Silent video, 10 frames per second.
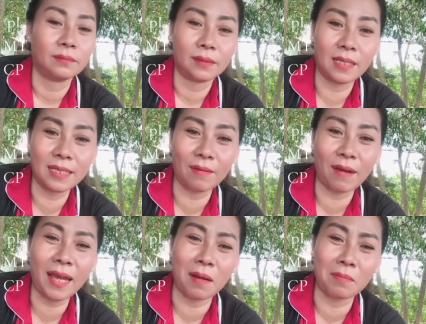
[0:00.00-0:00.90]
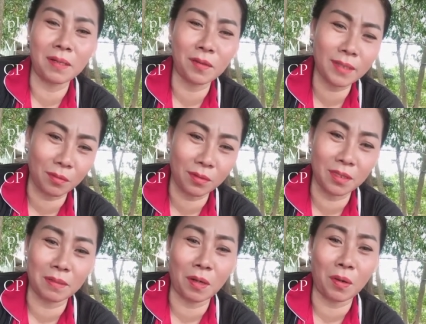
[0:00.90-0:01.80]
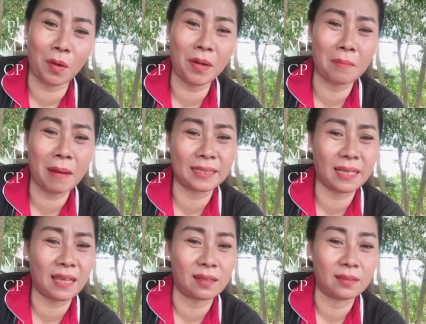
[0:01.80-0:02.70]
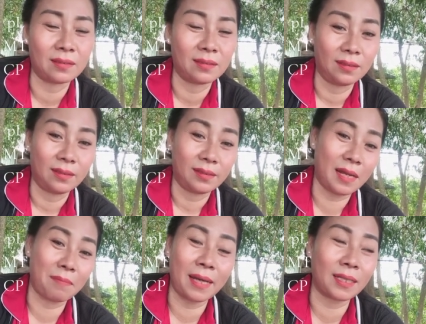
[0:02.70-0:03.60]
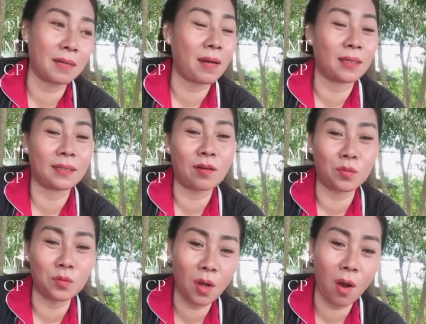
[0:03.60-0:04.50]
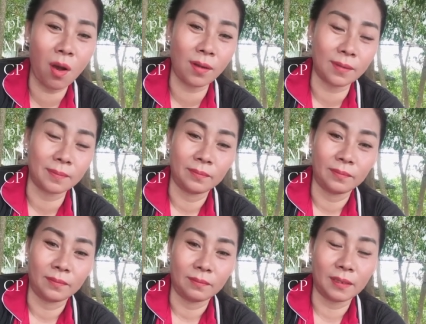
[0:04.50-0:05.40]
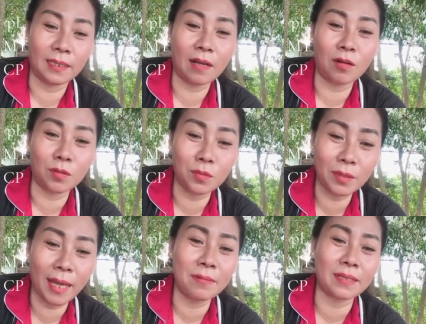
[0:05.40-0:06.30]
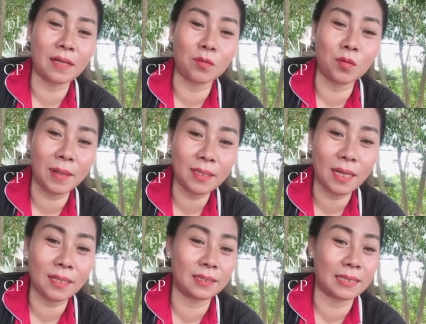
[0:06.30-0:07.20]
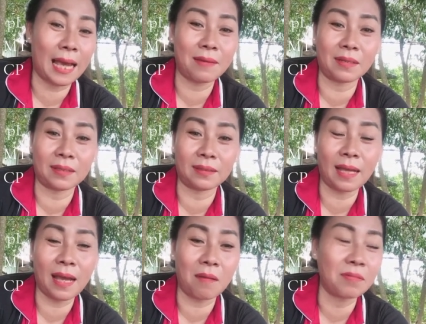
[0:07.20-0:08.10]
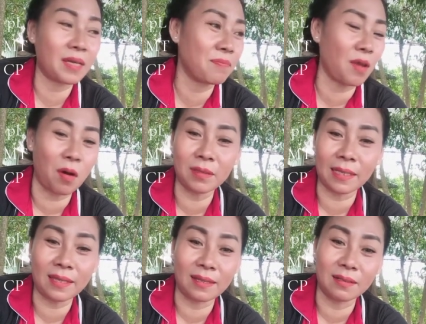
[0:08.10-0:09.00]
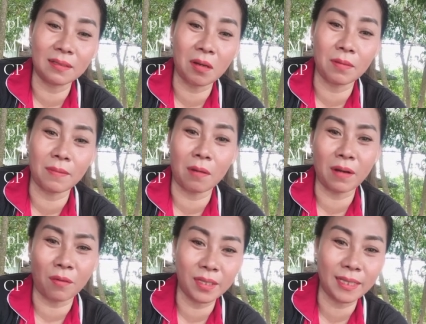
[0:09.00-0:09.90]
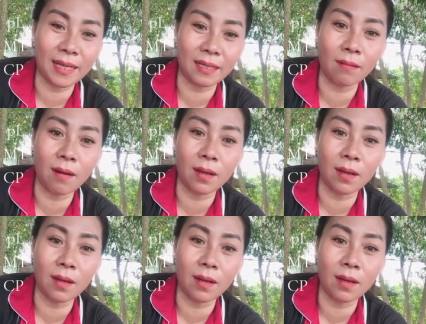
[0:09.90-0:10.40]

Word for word: nghĩ sao hả họng ra nói câu đó được mà đòi hỏi thằng bà người ta trời đàn bà người ta mà người ta còn nuôi con người ta còn nuôi cháu người ta còn nuôi bản thân người ta mà người ta không kiếm chỗ người ta dựa thôi mà ông đòi người ta kiểu đó